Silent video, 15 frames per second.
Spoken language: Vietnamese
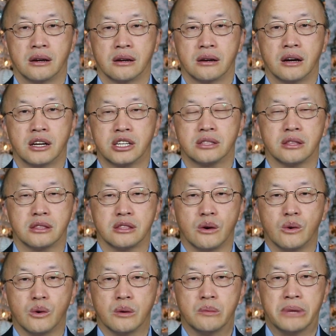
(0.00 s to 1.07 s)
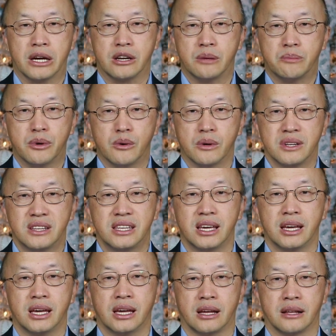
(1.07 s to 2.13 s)
có chú tao ô phê ổn
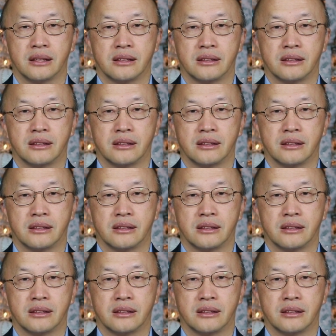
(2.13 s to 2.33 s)
đấy